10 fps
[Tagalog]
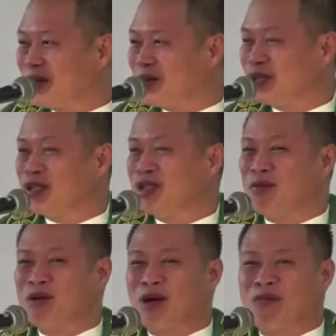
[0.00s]

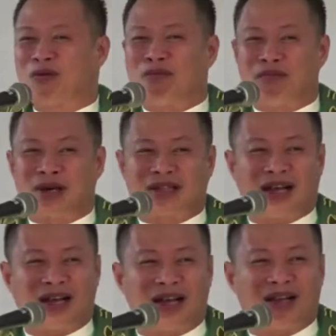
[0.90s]
Jamo na po'y
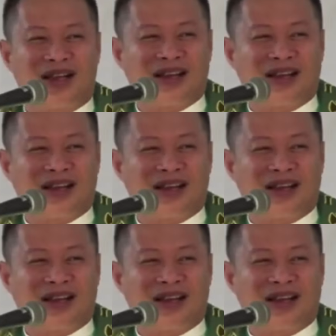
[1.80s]
mata